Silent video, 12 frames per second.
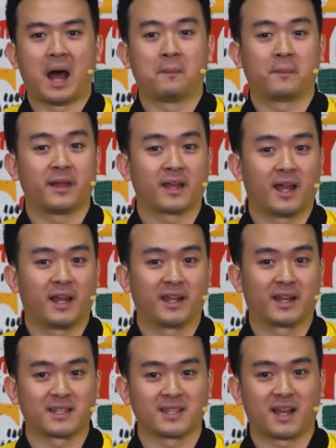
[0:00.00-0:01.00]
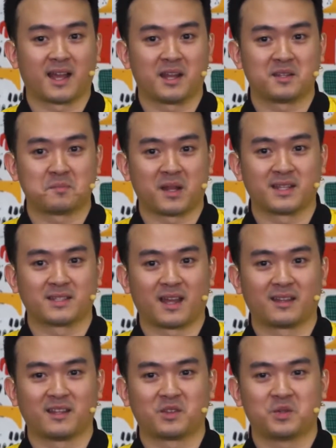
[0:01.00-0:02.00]
Apa yang kalian rasakan pada
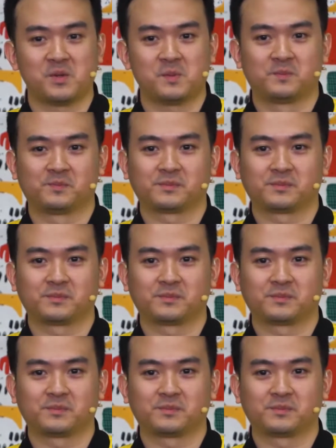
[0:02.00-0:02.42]
saat itu?